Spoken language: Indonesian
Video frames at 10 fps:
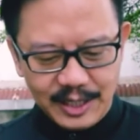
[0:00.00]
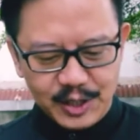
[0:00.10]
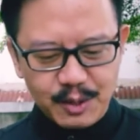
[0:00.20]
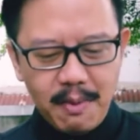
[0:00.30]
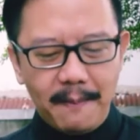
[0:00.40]

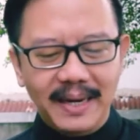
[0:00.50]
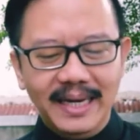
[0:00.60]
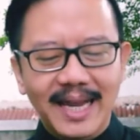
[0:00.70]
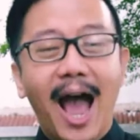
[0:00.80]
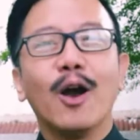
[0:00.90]
Sebab
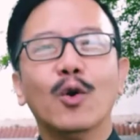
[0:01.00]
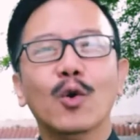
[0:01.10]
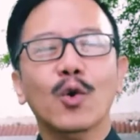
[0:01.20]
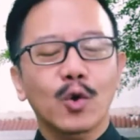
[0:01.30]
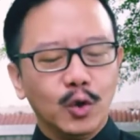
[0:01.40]
ini
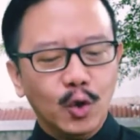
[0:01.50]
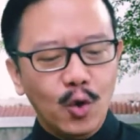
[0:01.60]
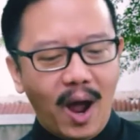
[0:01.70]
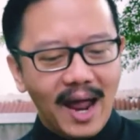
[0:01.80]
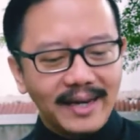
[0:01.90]
aku
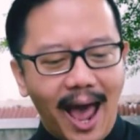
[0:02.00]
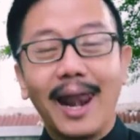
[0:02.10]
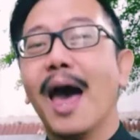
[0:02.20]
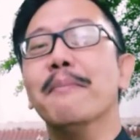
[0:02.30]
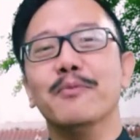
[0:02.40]
Tuhan
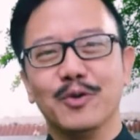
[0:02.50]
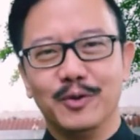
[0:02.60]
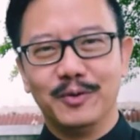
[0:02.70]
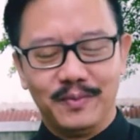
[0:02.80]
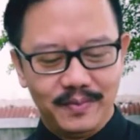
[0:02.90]
Allahmu
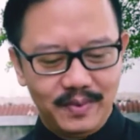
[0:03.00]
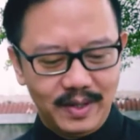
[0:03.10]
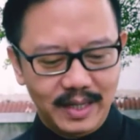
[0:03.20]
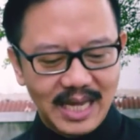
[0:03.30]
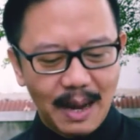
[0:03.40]

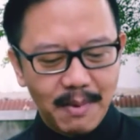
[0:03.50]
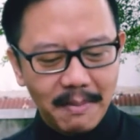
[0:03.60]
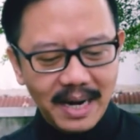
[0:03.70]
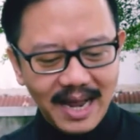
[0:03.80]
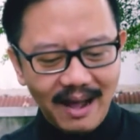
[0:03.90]
yang
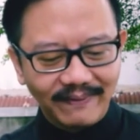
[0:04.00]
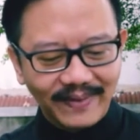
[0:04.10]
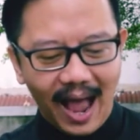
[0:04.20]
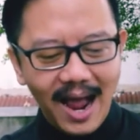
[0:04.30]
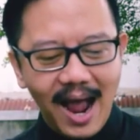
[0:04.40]

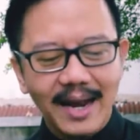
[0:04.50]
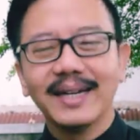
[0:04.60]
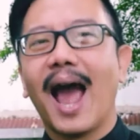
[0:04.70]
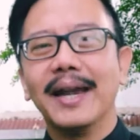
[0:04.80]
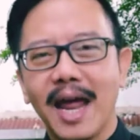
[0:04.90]
memegang tangan
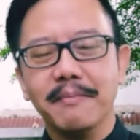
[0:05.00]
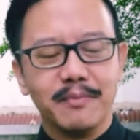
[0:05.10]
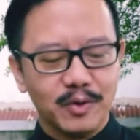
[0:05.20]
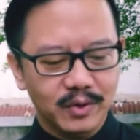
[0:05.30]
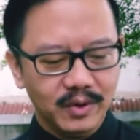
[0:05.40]

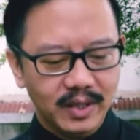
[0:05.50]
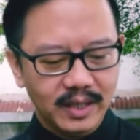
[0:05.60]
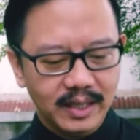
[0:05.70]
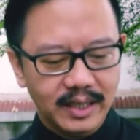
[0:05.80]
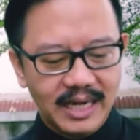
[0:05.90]
kananmu
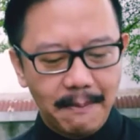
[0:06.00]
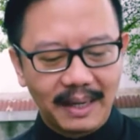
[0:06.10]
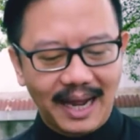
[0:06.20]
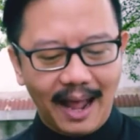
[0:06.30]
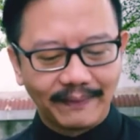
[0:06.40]
dan
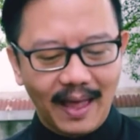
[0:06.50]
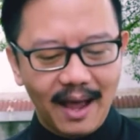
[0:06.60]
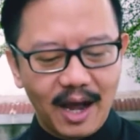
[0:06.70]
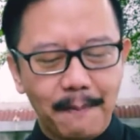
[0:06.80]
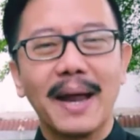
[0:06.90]

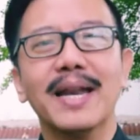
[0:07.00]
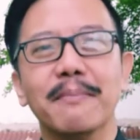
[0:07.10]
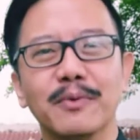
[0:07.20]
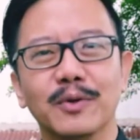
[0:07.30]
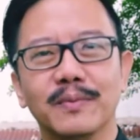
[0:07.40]
berkata
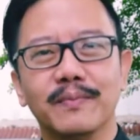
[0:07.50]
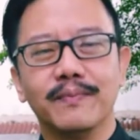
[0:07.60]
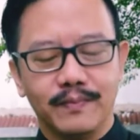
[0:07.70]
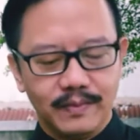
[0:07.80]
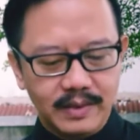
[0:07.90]
kepadamu,
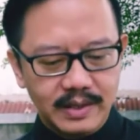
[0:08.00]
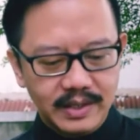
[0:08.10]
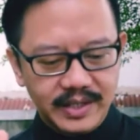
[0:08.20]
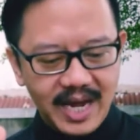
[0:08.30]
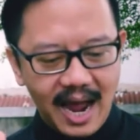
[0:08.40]

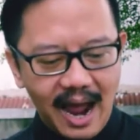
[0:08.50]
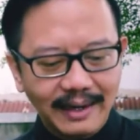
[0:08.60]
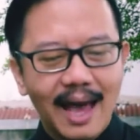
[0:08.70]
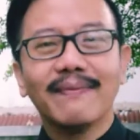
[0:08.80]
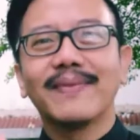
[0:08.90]

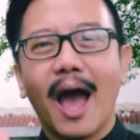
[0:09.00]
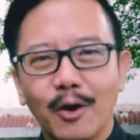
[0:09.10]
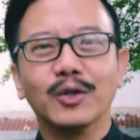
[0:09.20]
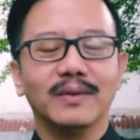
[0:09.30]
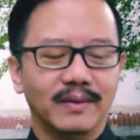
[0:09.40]
Janganlah
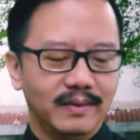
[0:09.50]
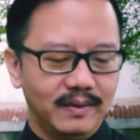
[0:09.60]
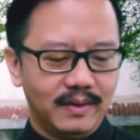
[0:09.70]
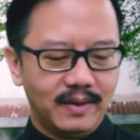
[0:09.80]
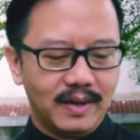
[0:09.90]
takut,
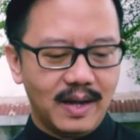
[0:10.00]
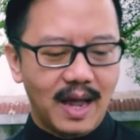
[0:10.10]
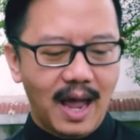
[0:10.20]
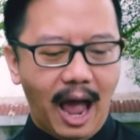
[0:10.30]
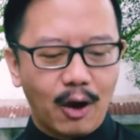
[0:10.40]

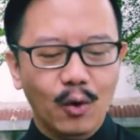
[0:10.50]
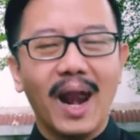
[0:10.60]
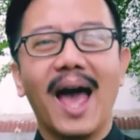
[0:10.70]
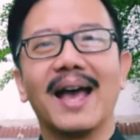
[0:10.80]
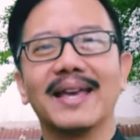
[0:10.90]

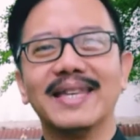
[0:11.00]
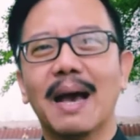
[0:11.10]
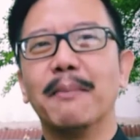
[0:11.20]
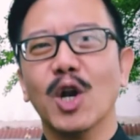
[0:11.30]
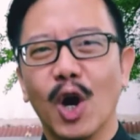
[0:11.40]
akulah
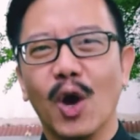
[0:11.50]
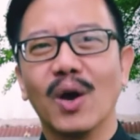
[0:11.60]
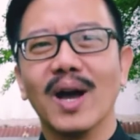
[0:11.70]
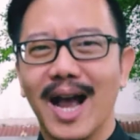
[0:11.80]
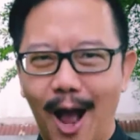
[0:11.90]
yang menolong
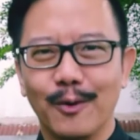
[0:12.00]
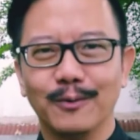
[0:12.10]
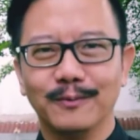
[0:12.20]
engkau.